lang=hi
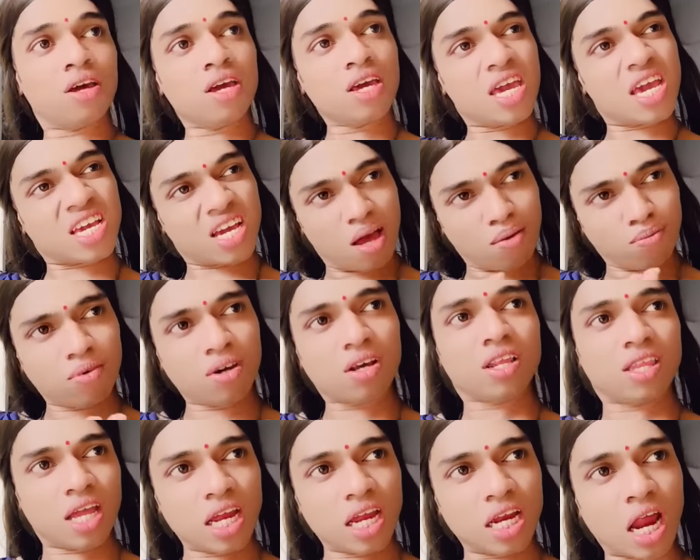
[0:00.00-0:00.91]
एक काम
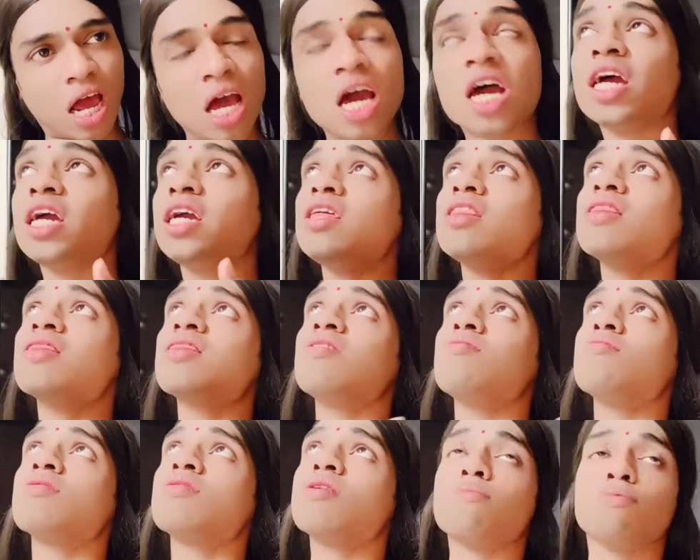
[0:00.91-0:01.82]
करते हैं ना इससे
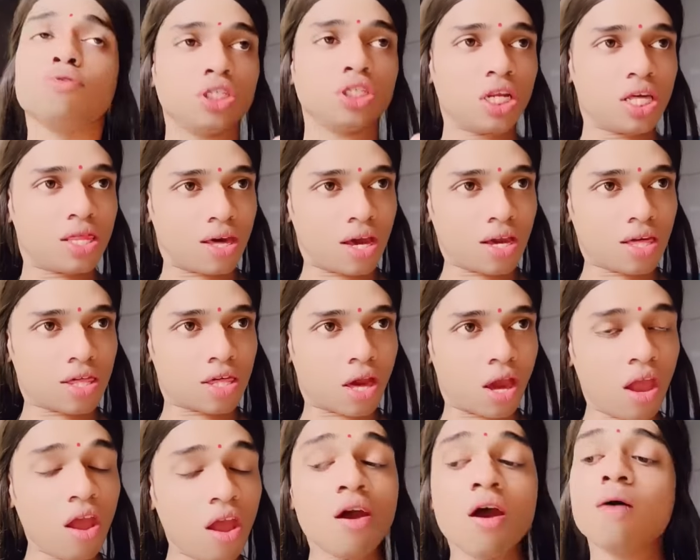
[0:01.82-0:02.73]
उसे पूछने से
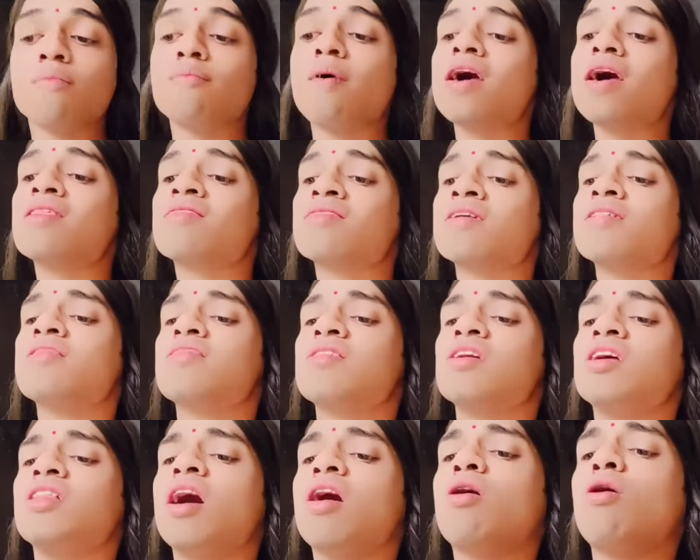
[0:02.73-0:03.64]
अच्छा है पार्सल
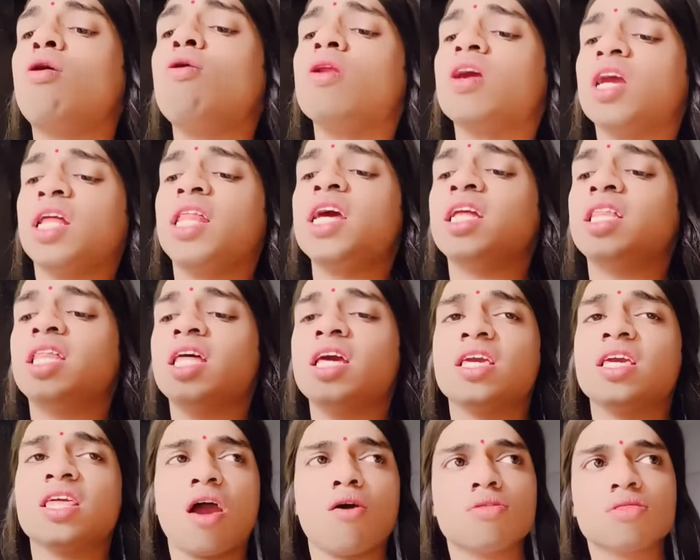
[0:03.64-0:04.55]
सीधा खोल के देखते
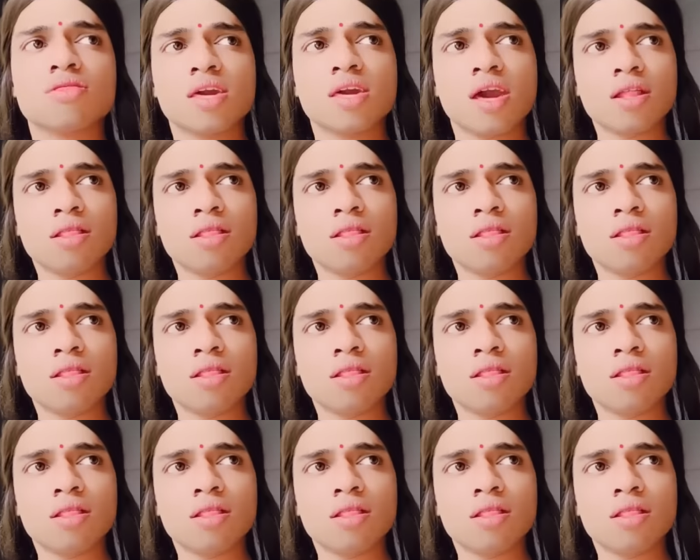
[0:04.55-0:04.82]
क्या उसके